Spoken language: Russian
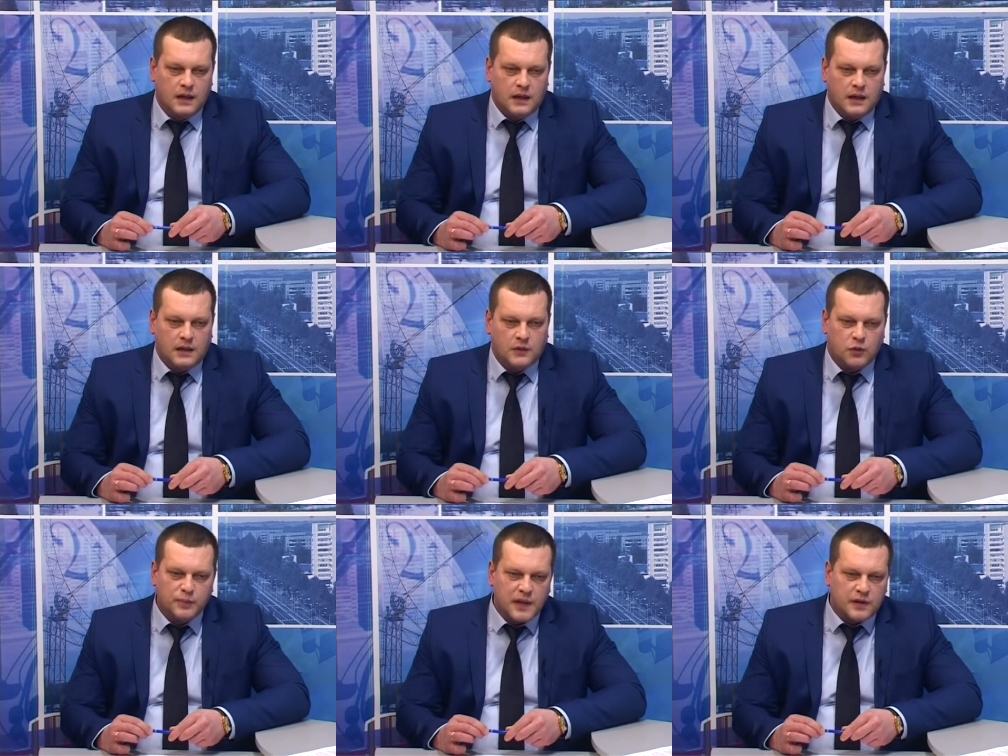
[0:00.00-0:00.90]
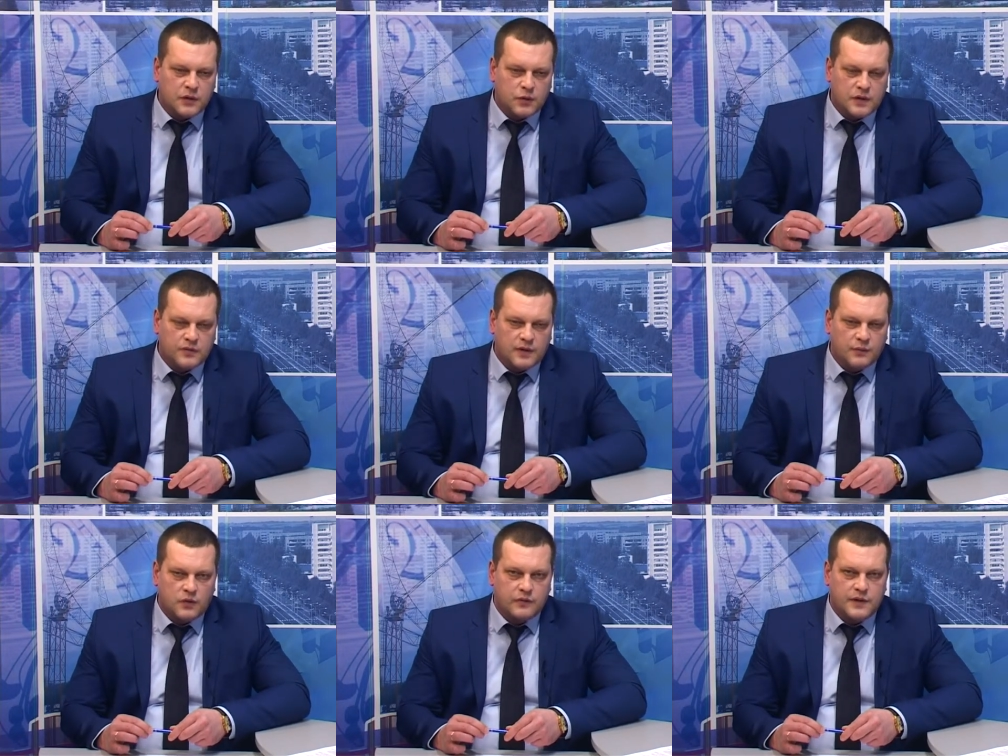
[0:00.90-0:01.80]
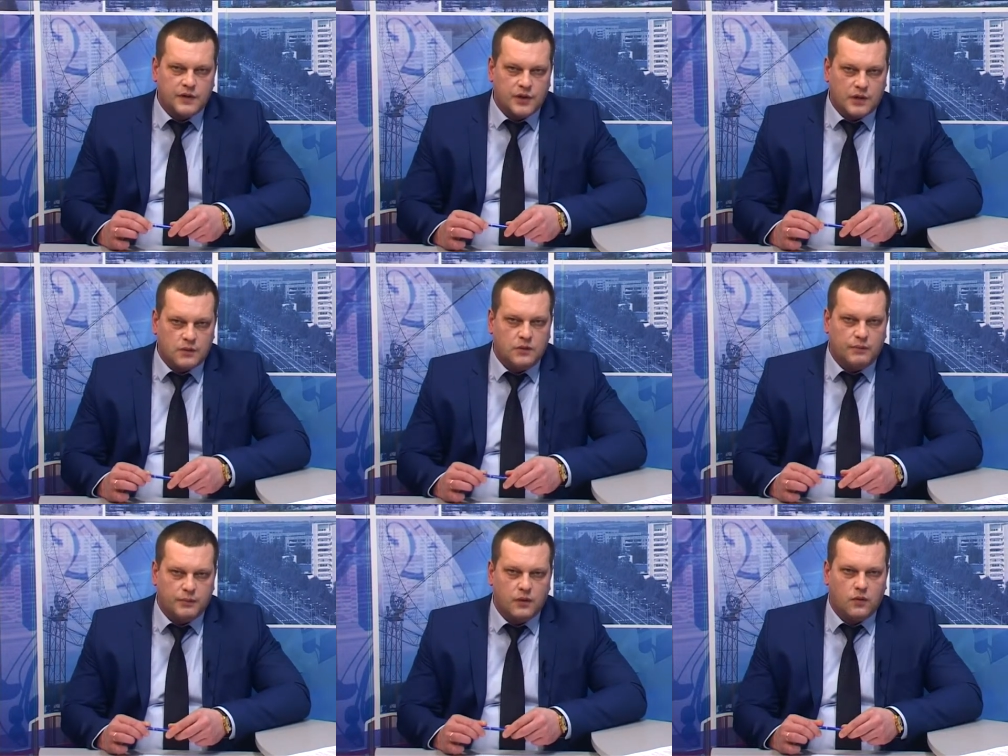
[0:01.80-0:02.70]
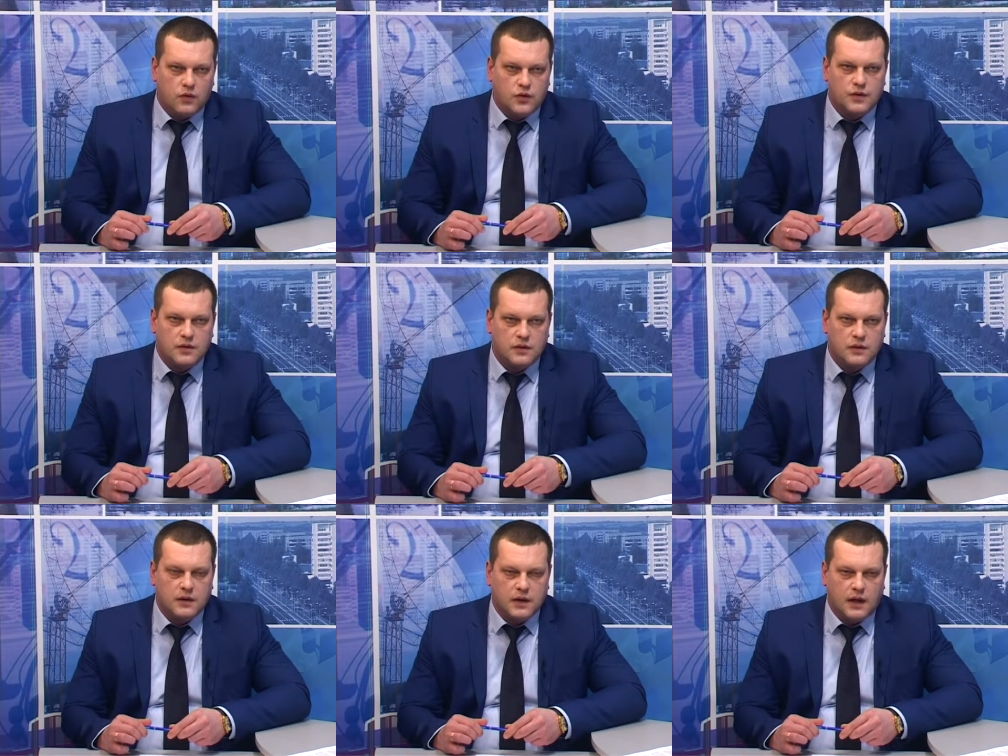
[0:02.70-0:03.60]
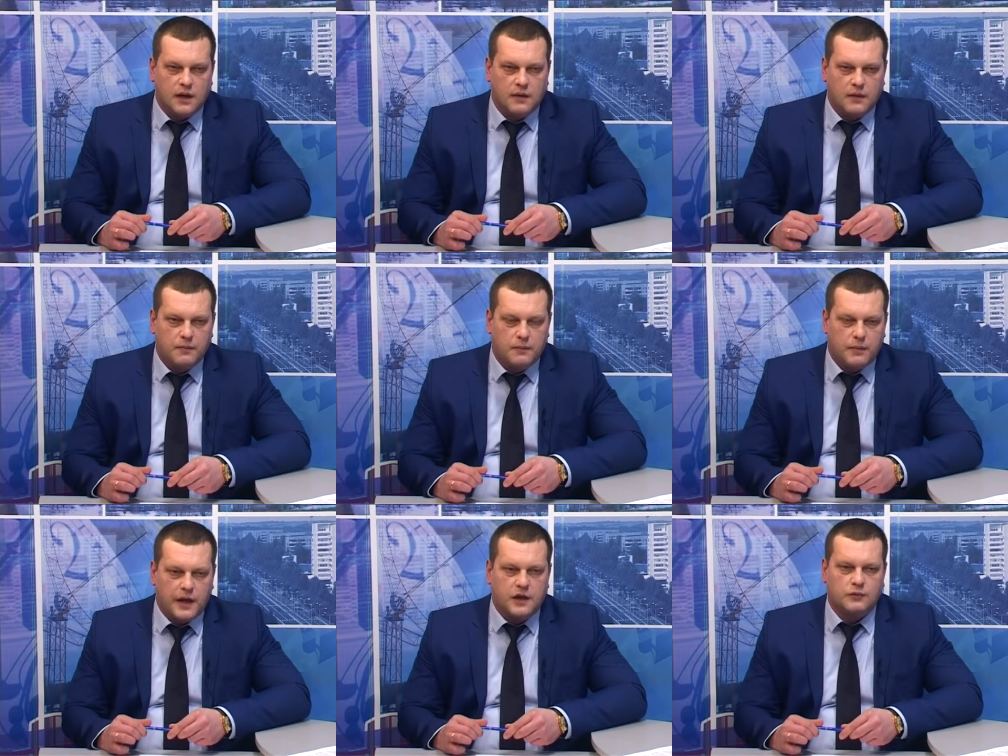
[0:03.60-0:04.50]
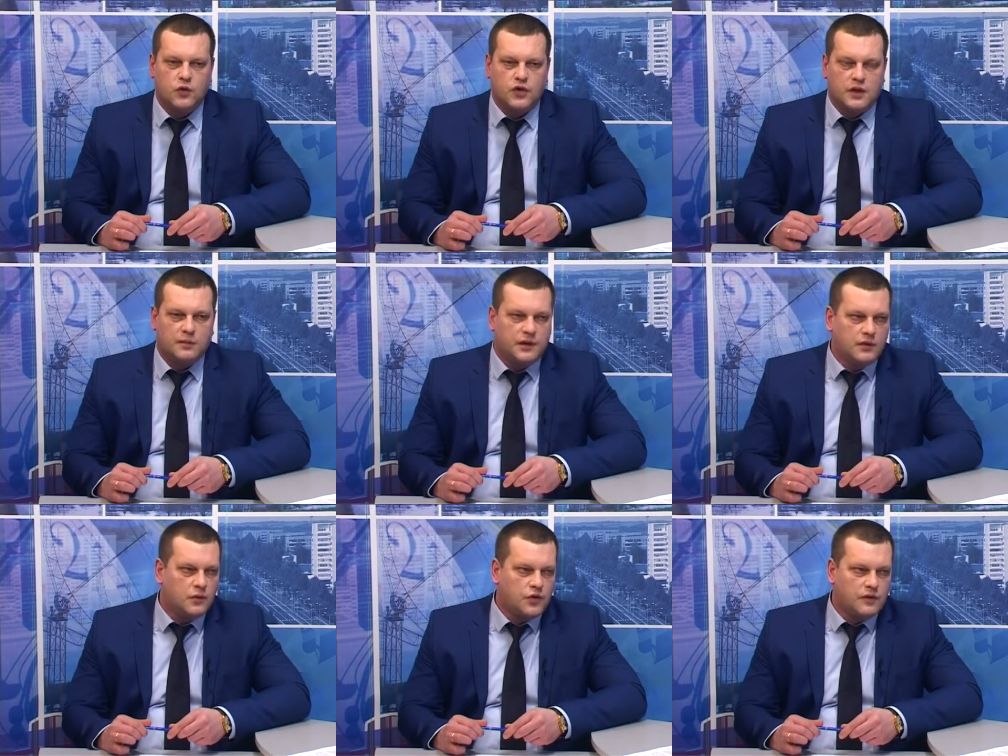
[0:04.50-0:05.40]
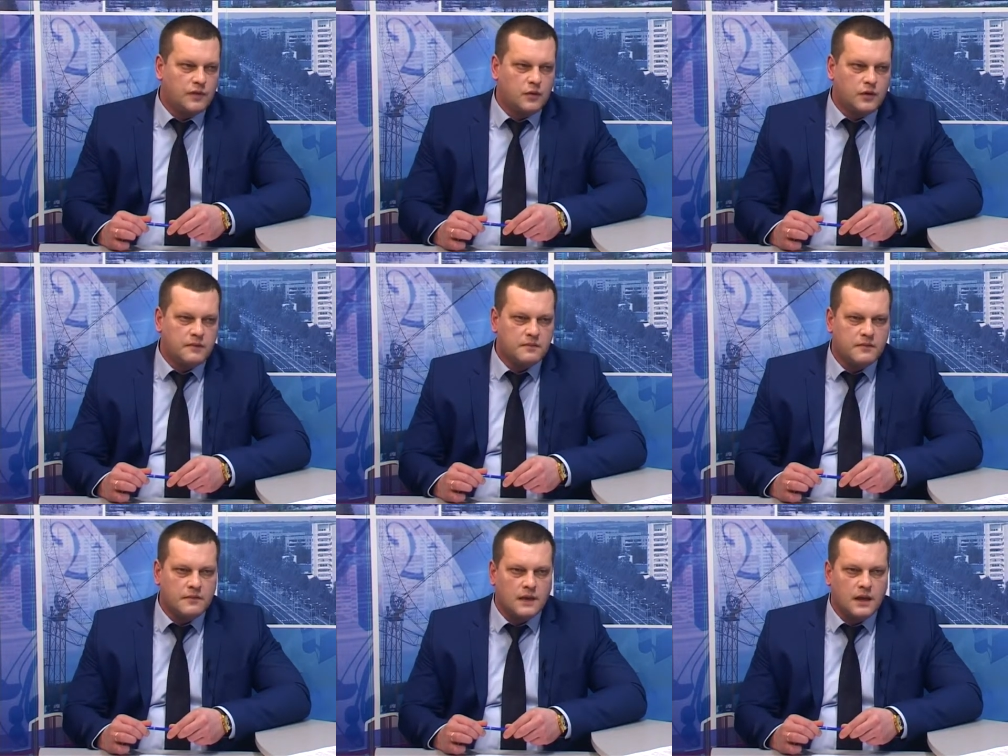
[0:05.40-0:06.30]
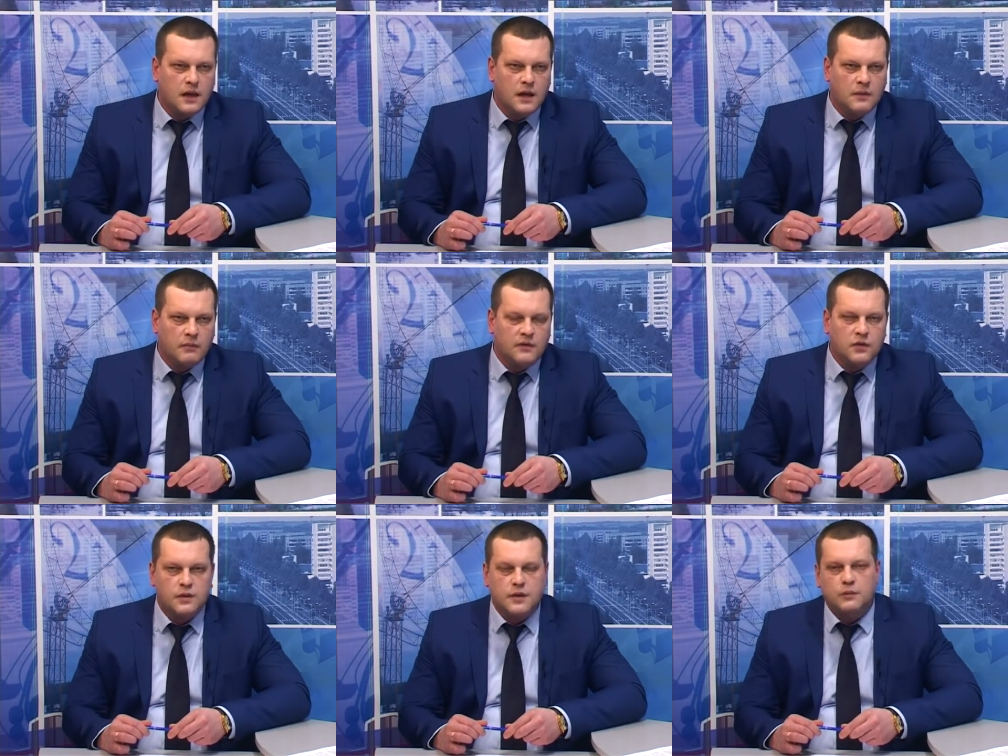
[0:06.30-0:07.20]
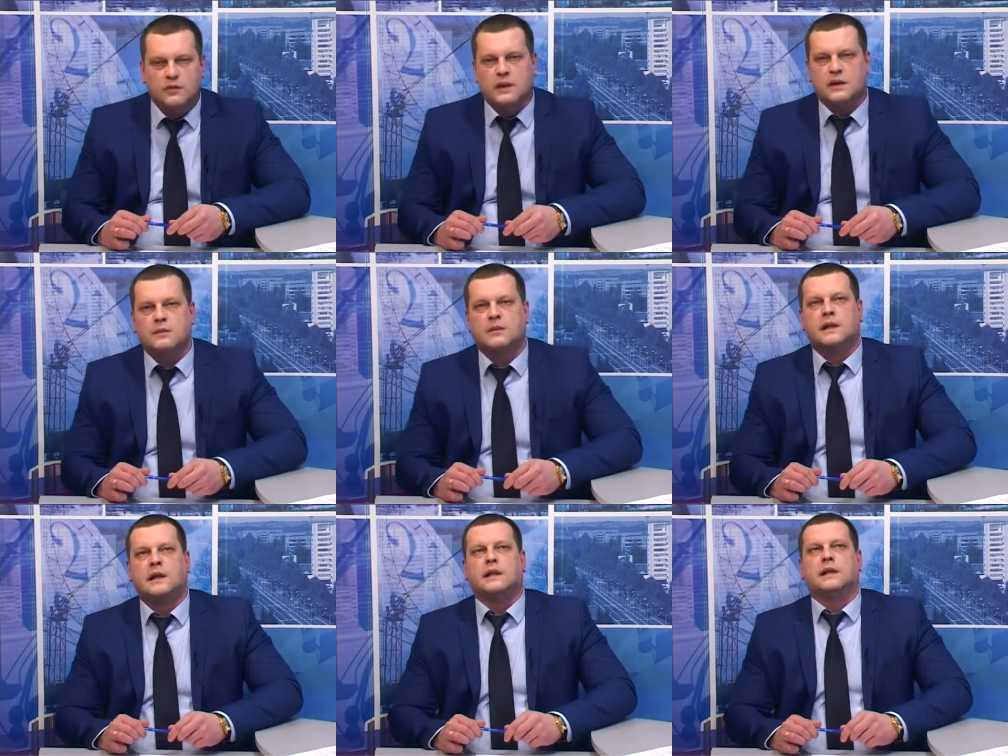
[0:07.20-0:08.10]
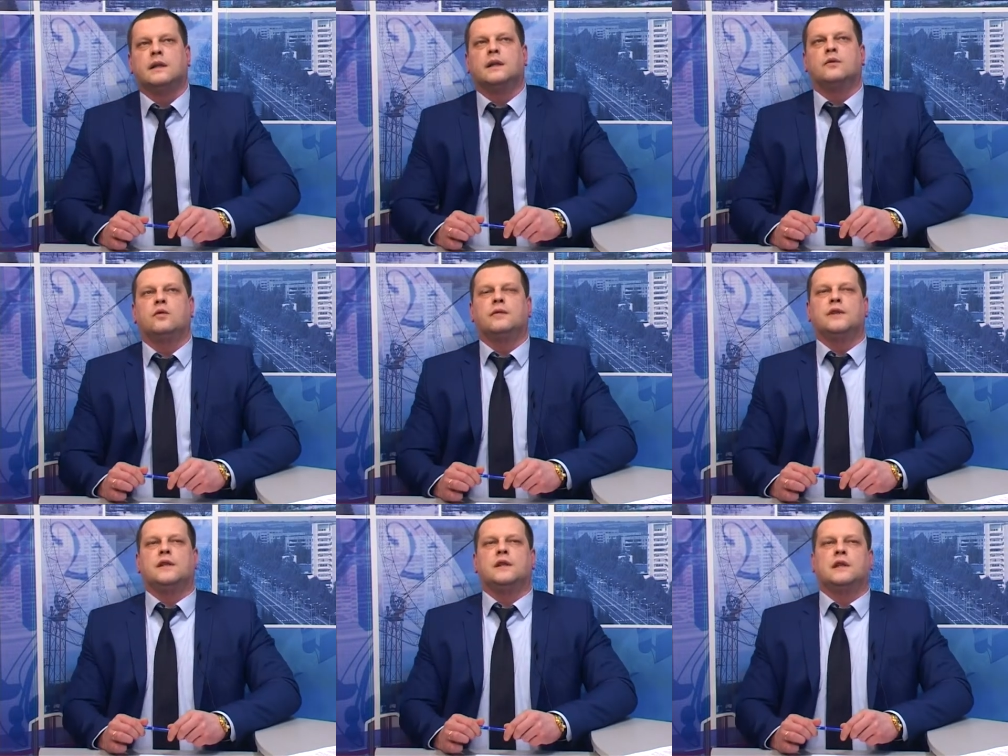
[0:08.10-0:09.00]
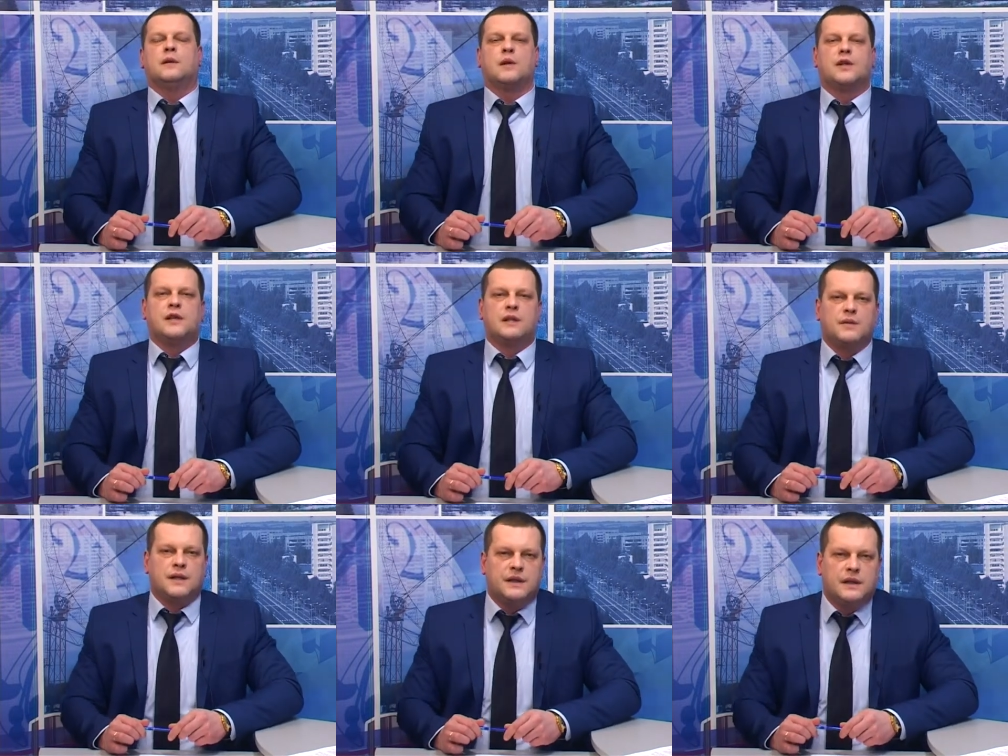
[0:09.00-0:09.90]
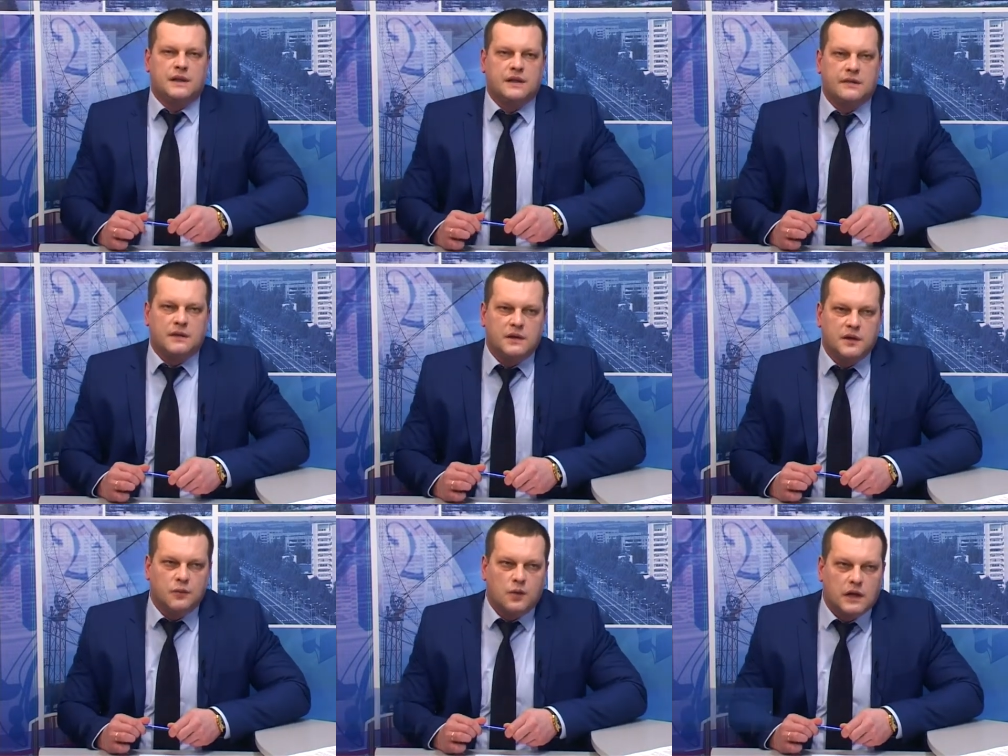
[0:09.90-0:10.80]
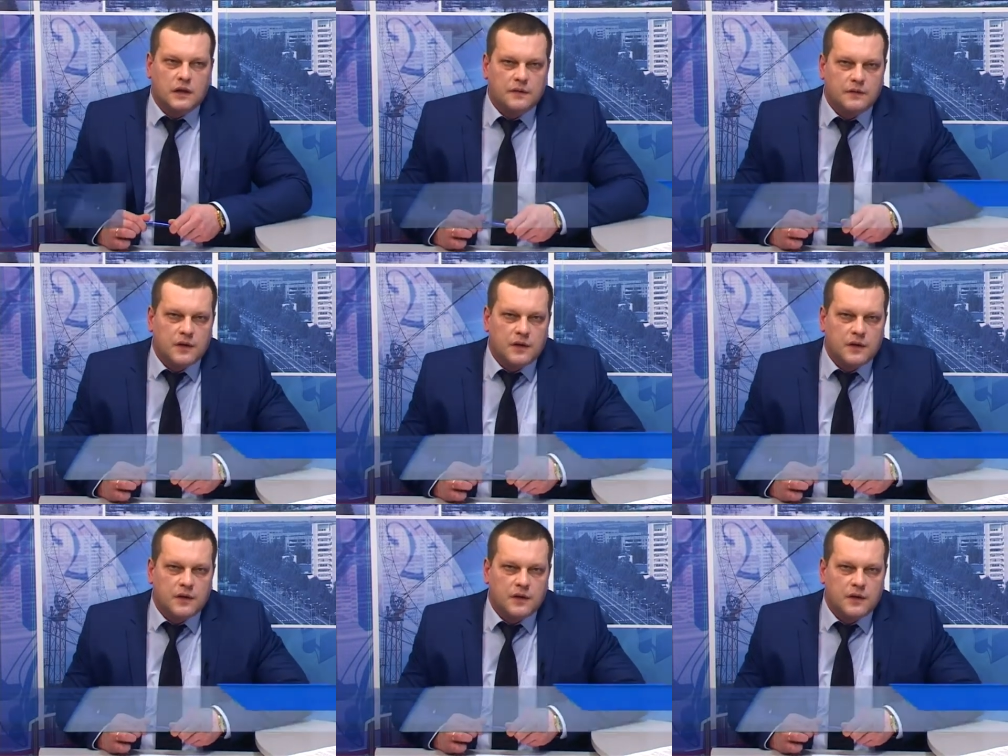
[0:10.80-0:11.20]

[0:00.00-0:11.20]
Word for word: Э, тот план, который сформирован сейчас, он похож на проект бюджета предыдущего года. Мы выносим его на рассмотрение и утверждение на ближайшем заседании Совета депутатов.